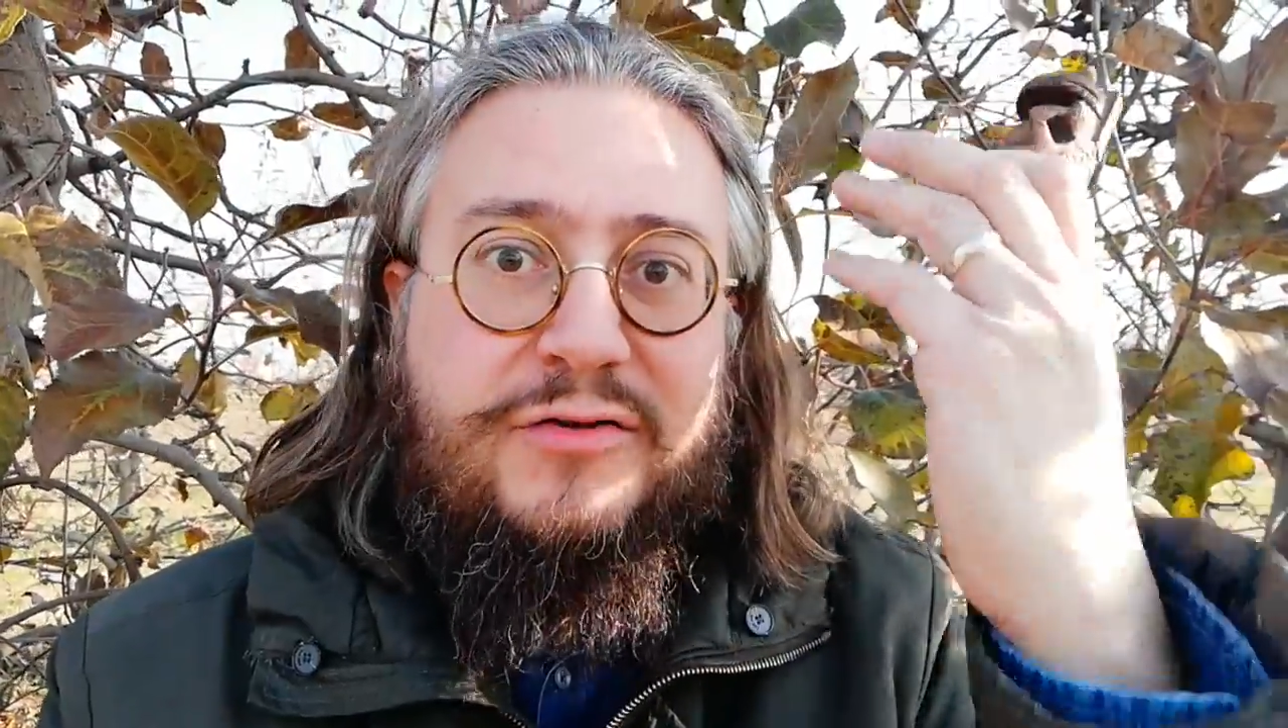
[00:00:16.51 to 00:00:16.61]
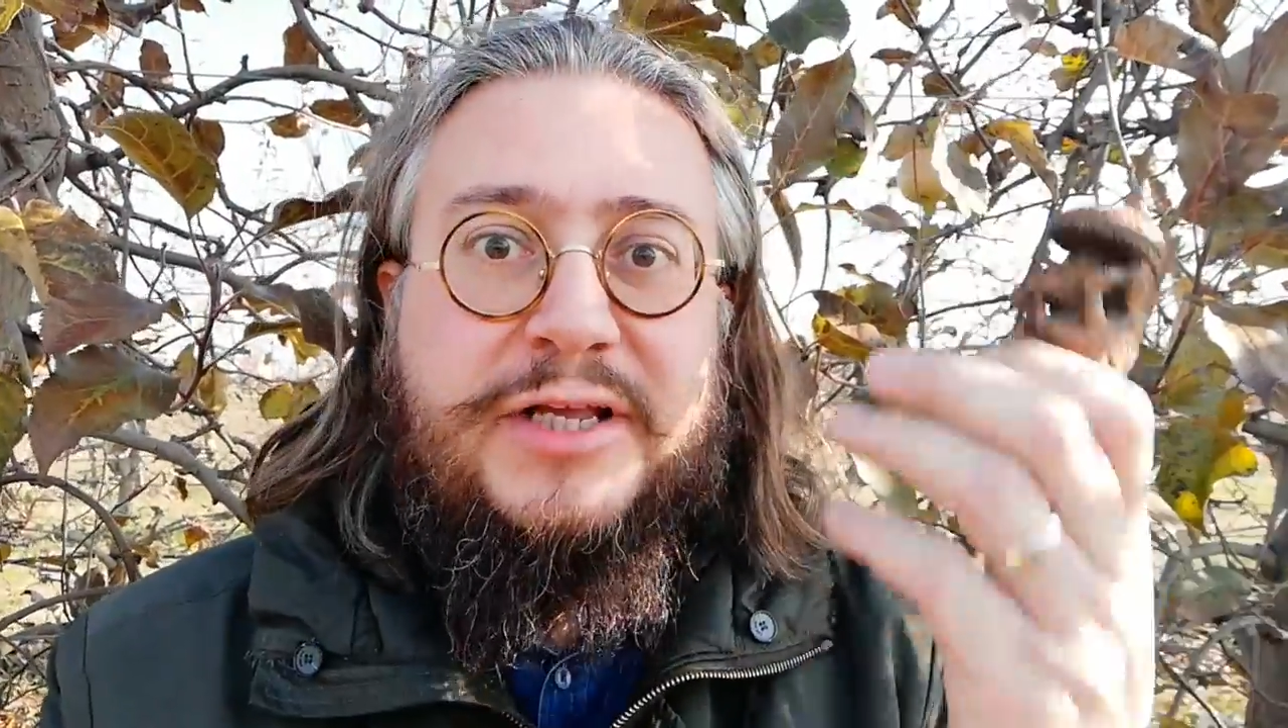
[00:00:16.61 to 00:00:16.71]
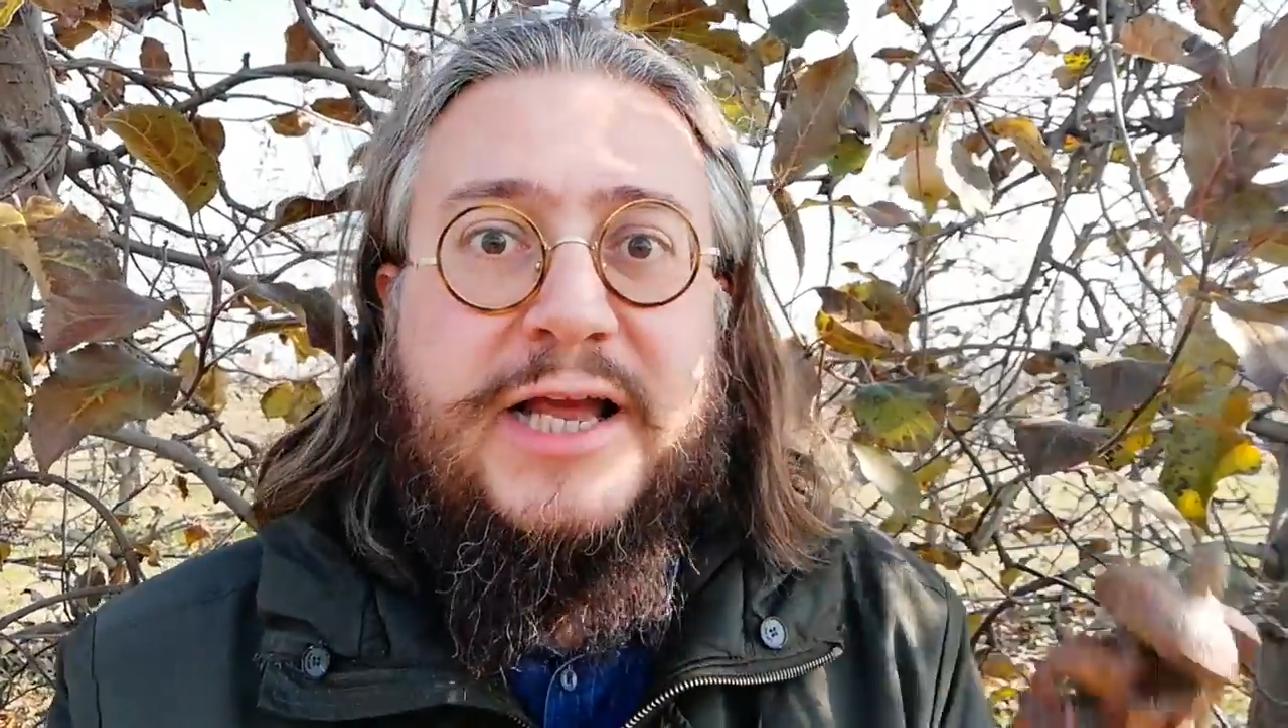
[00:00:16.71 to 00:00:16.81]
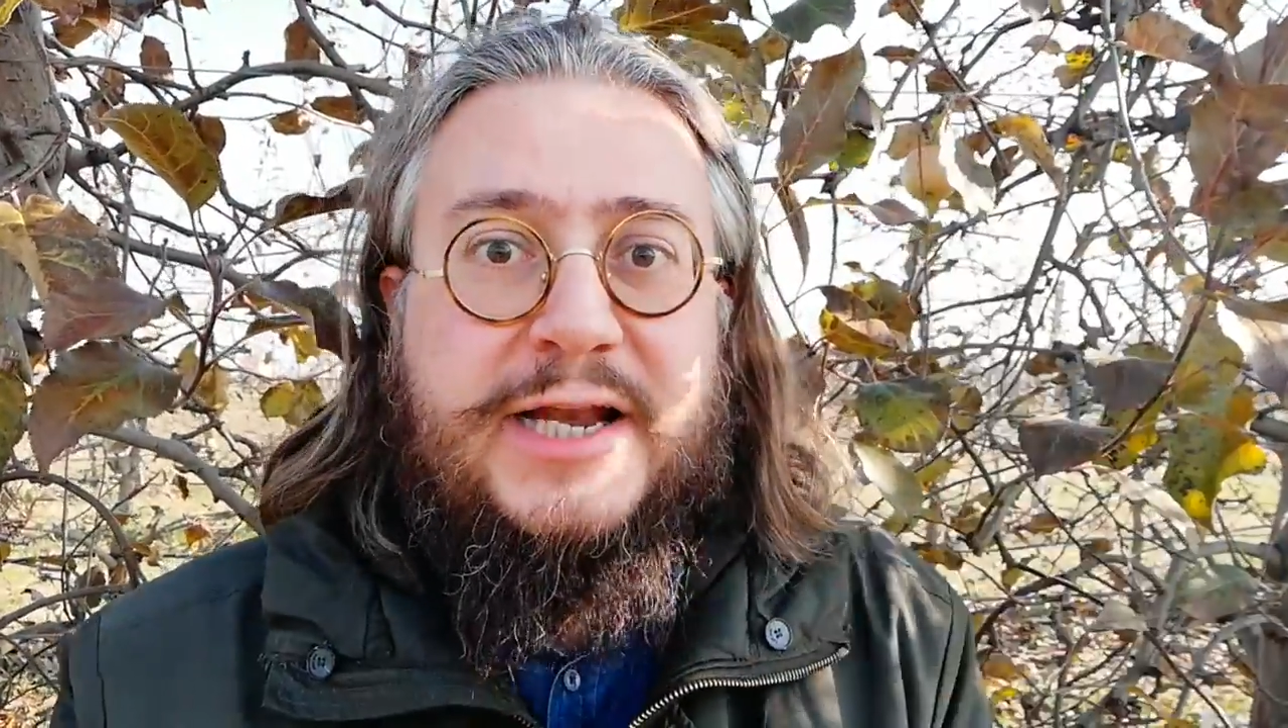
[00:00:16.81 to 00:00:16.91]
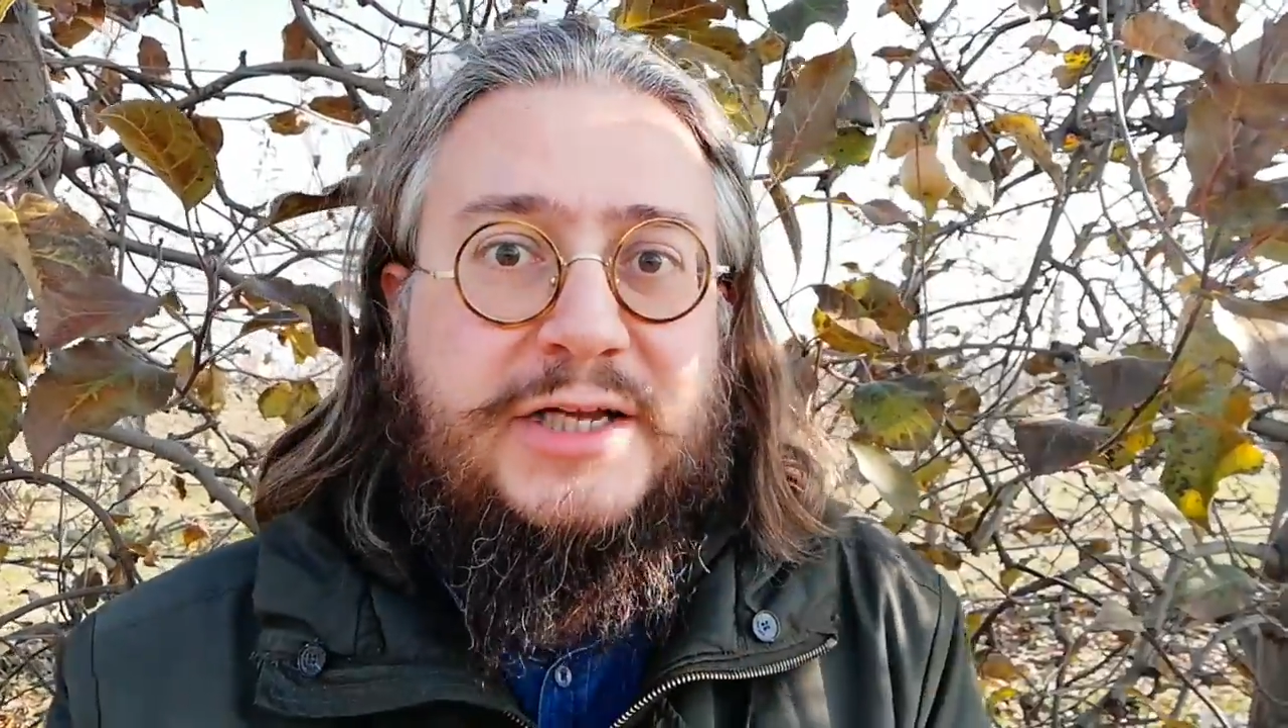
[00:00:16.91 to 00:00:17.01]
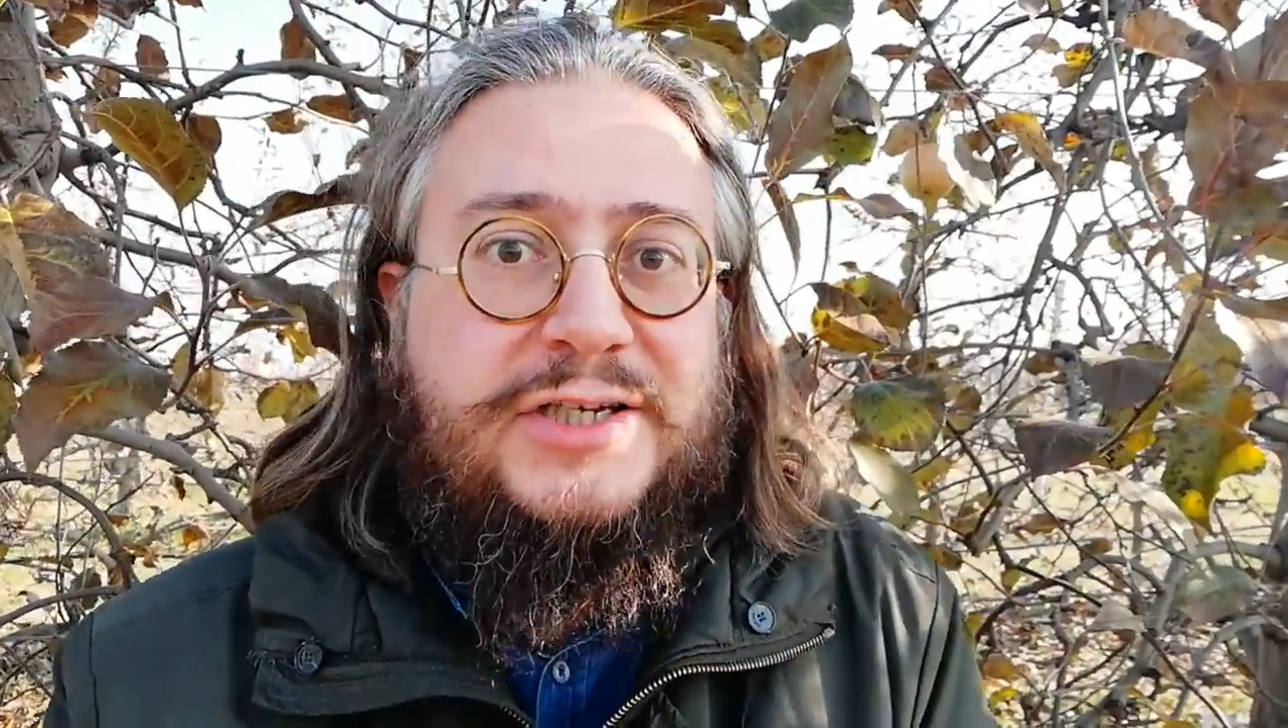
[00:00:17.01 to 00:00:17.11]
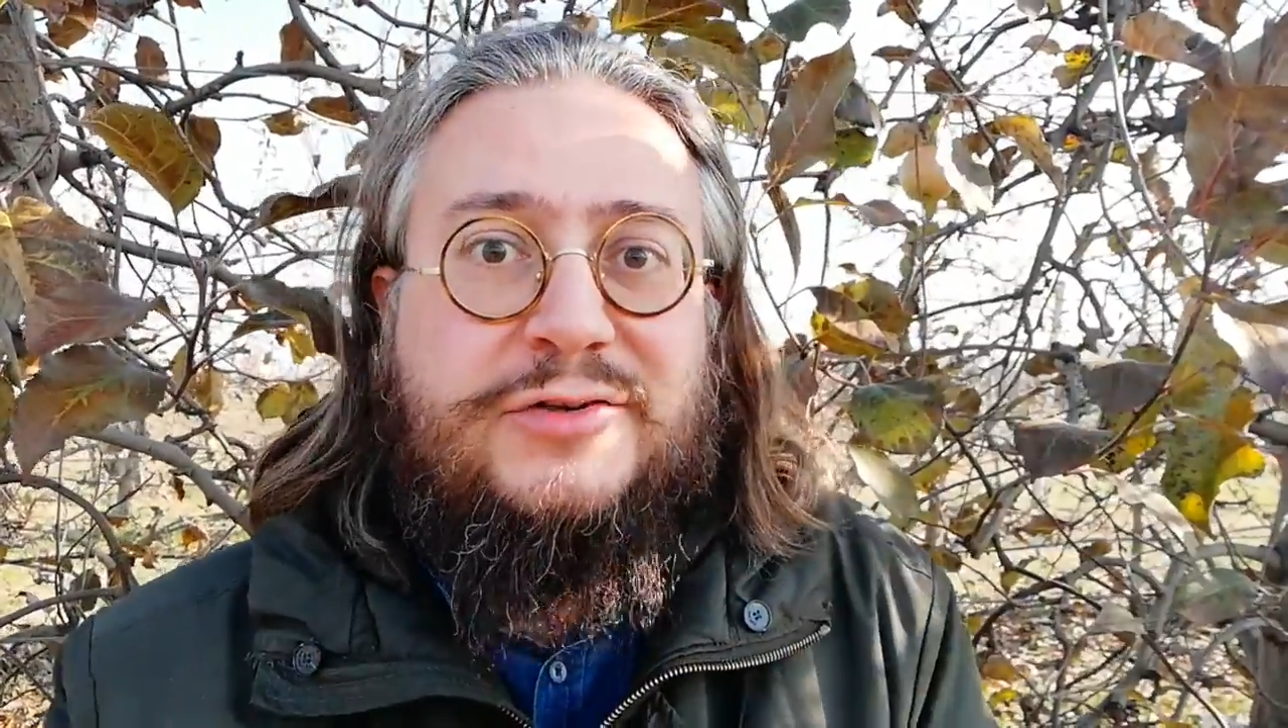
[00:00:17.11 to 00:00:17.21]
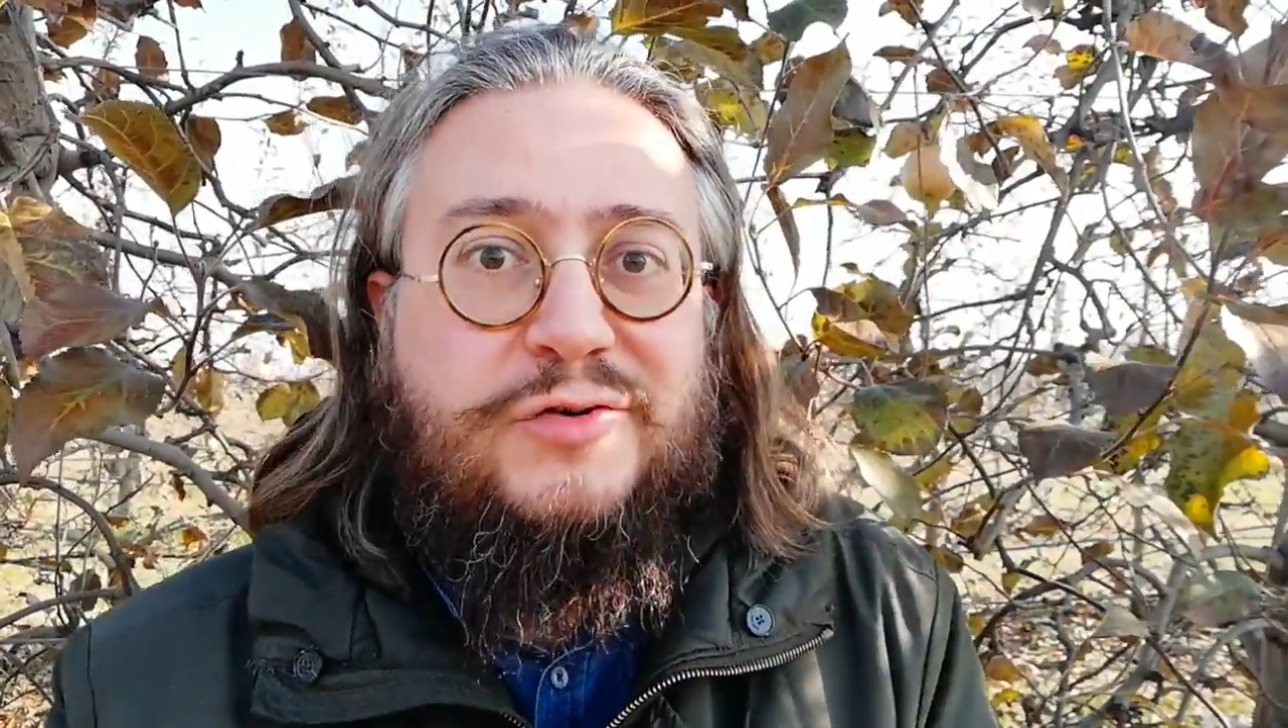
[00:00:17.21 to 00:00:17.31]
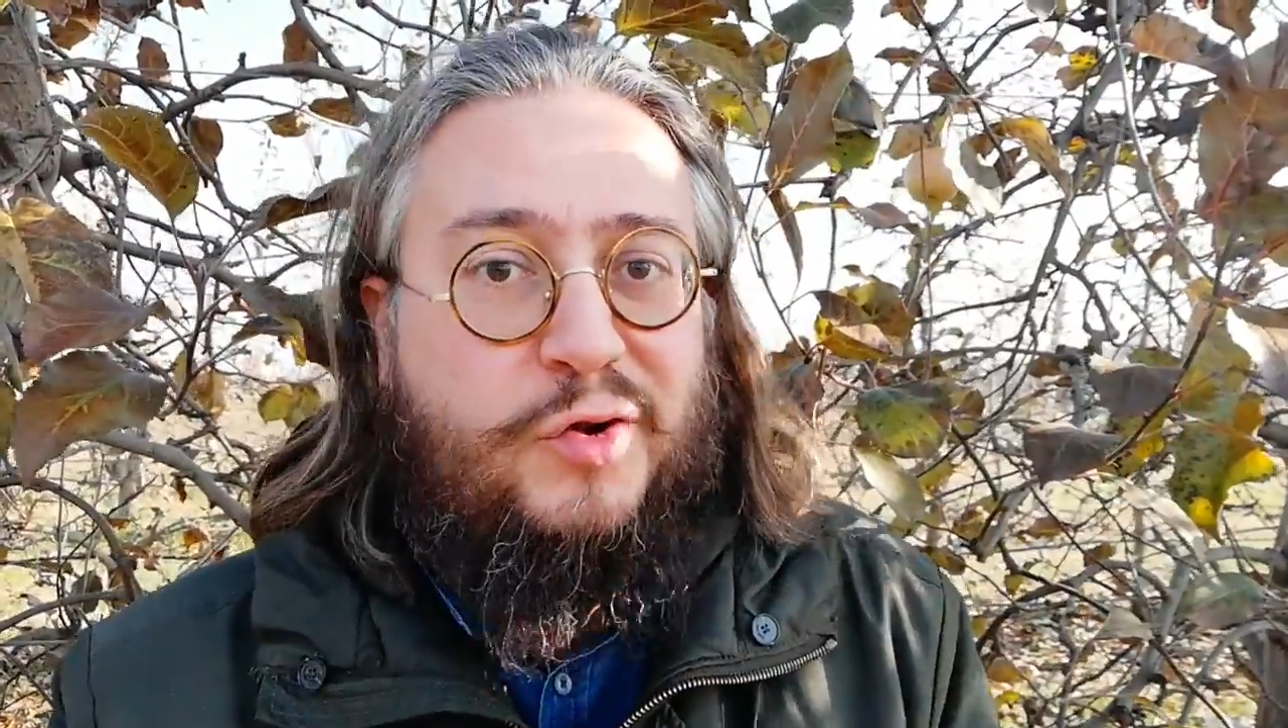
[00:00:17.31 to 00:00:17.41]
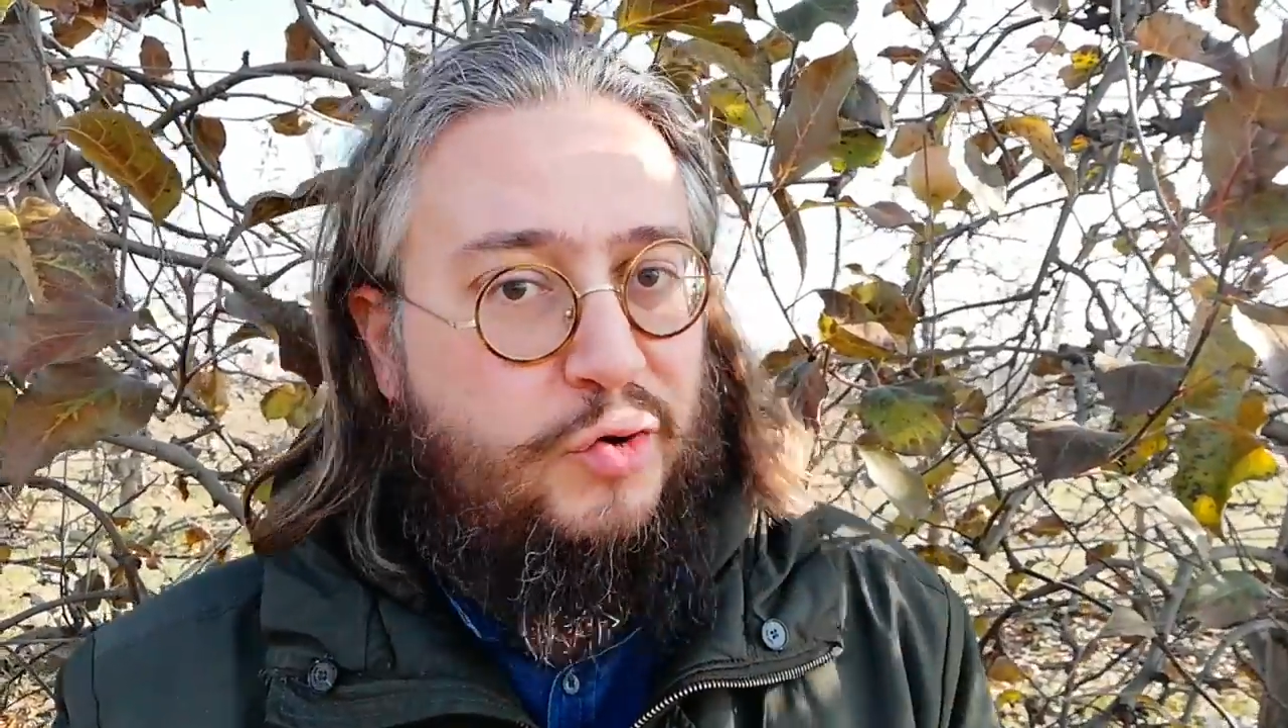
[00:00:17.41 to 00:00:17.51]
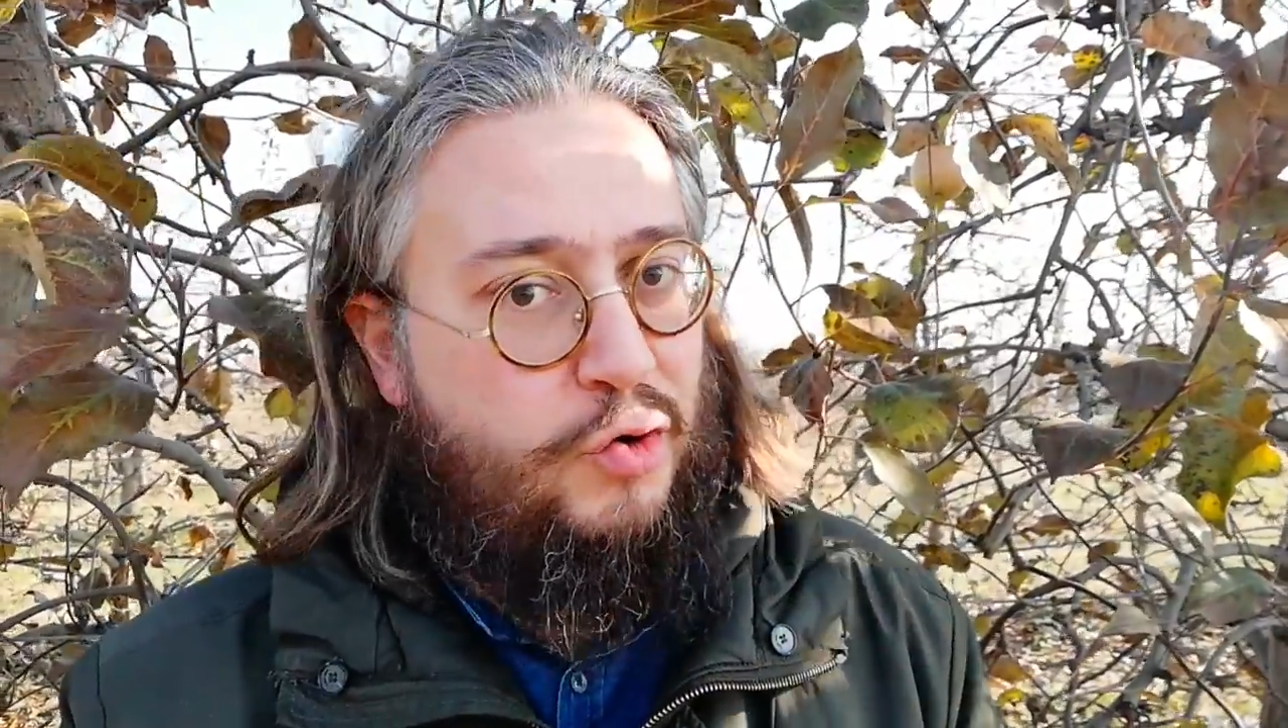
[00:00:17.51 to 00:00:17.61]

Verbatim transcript: di Ganesha non, non,